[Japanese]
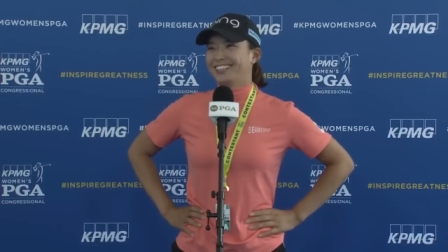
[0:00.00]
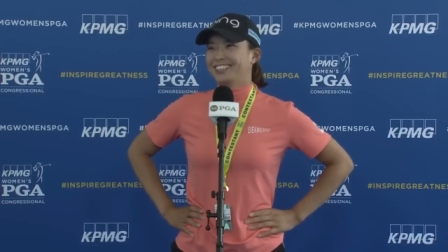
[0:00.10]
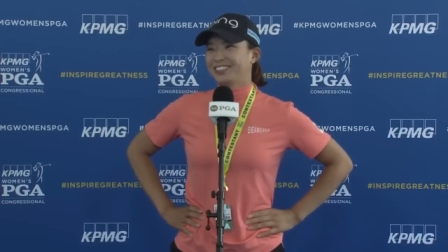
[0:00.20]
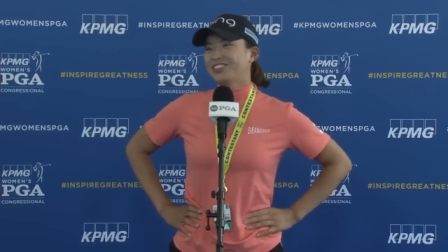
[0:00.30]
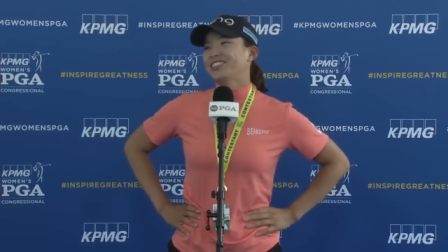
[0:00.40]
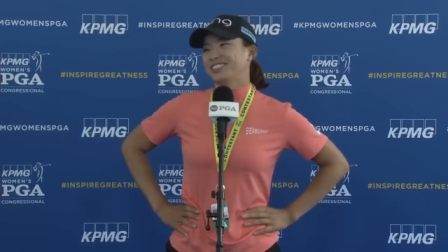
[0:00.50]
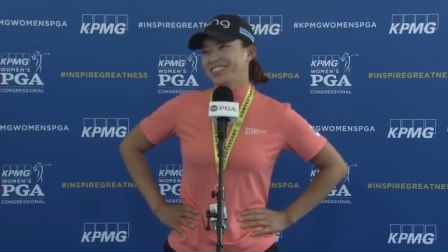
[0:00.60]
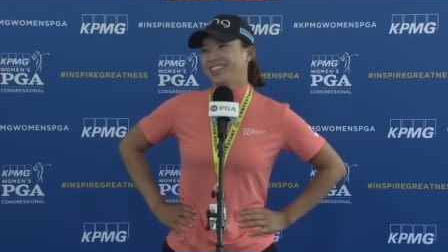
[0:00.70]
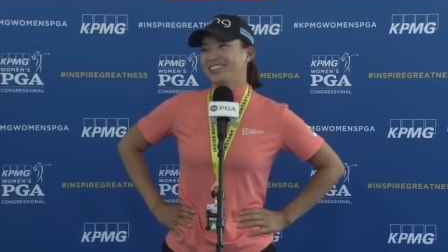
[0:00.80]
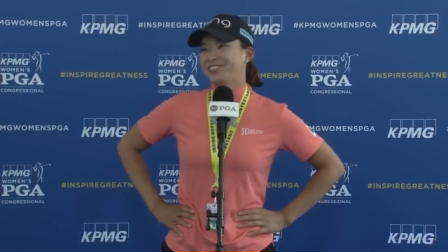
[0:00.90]
そうです
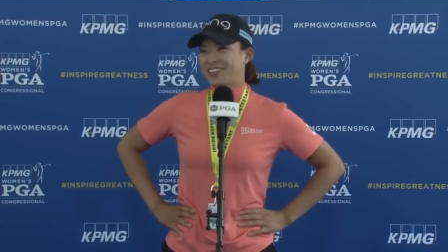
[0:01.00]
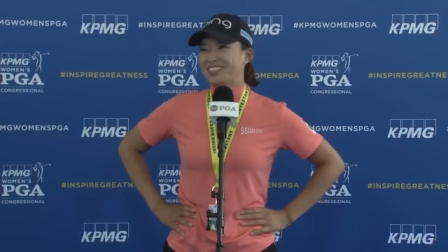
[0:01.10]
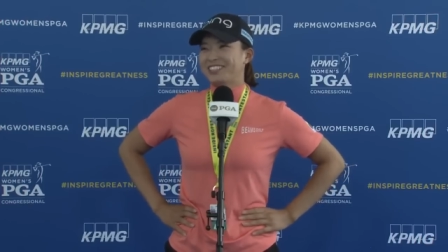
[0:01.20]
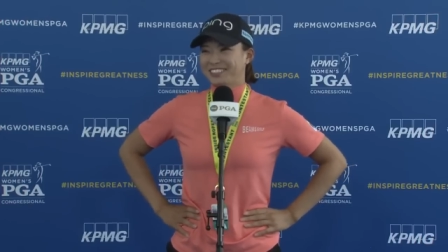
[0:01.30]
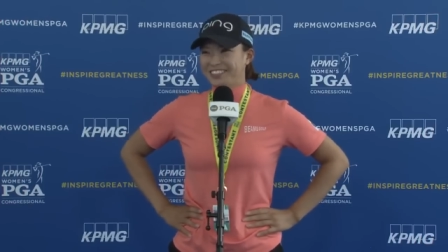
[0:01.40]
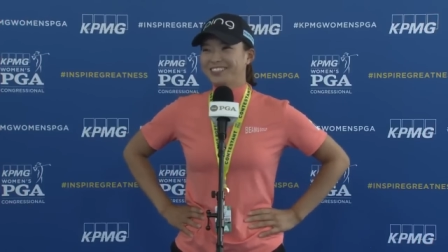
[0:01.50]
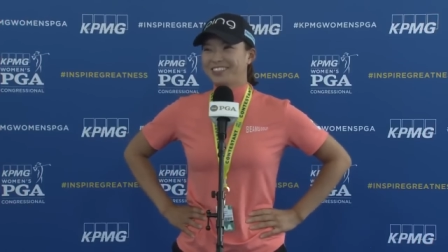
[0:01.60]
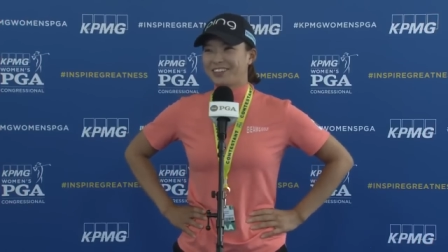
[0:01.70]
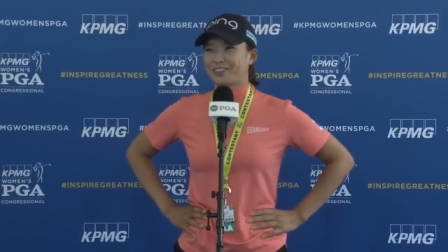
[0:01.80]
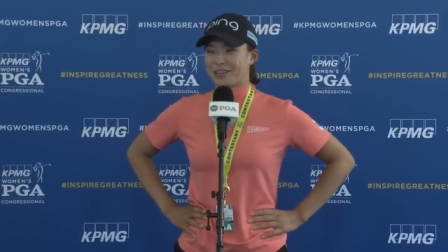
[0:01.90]
ね、まあ
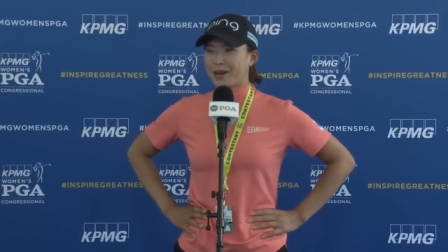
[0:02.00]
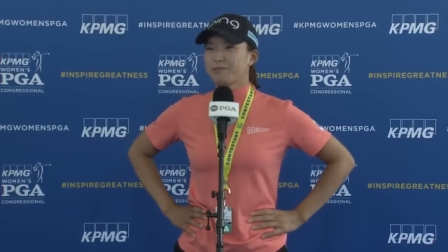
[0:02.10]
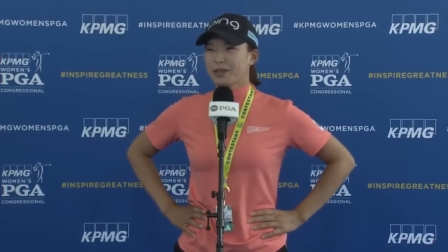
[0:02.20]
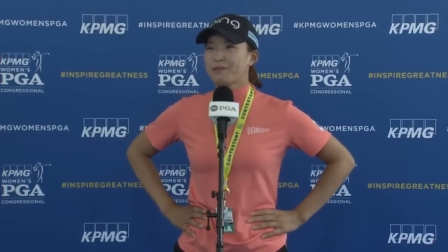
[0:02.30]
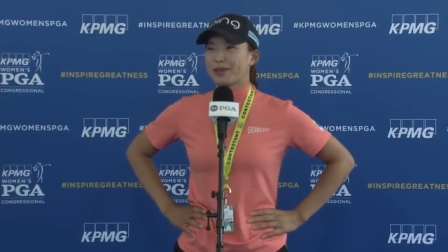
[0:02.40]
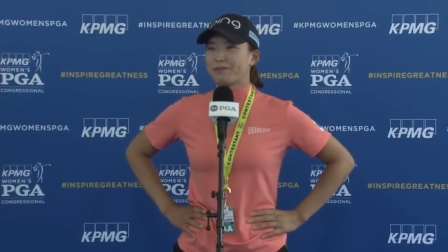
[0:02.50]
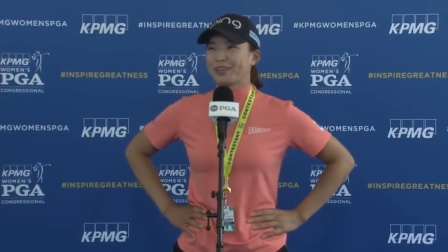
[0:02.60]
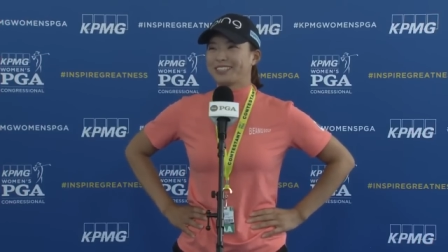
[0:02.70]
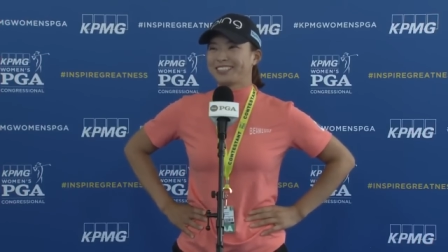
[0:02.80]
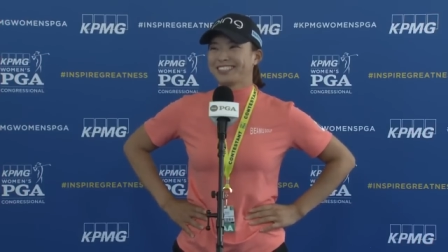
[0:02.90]
あの気が向けば行きます